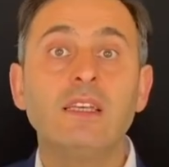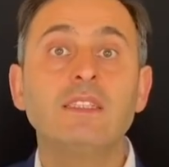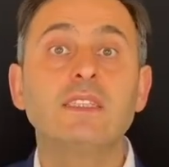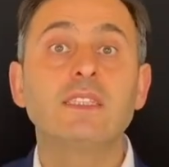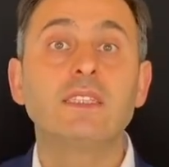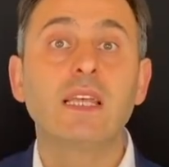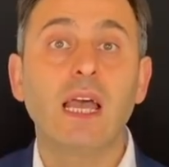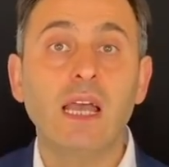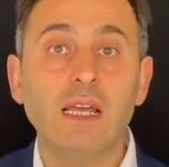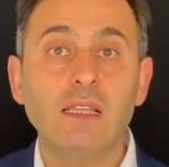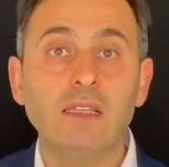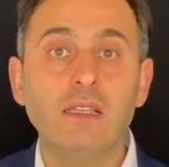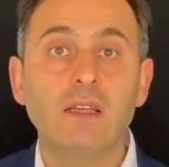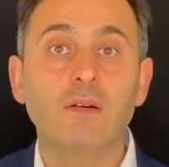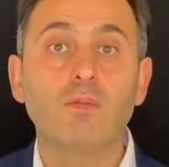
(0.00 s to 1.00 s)

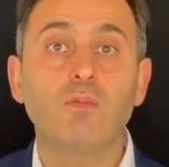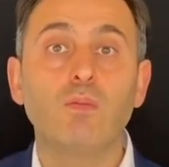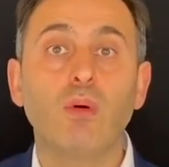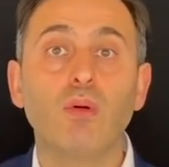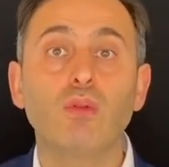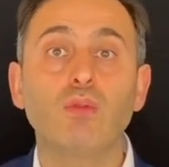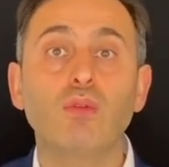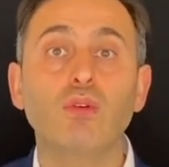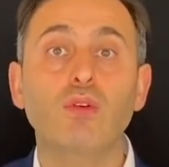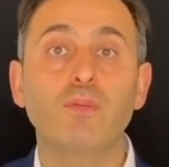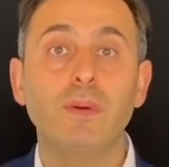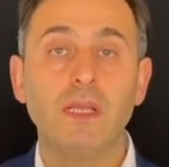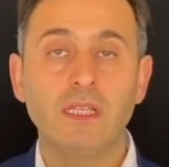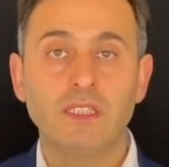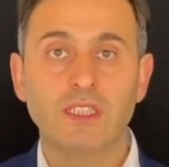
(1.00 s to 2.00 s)
sen
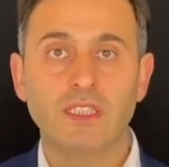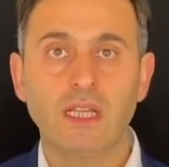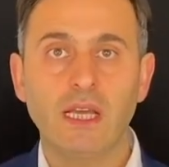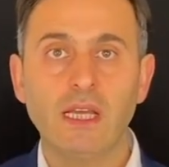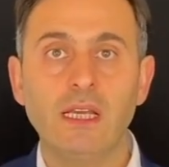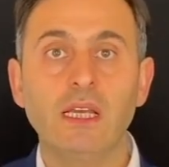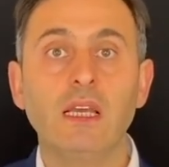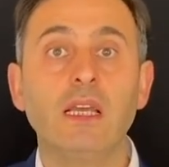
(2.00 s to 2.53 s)
bolluk bilincine,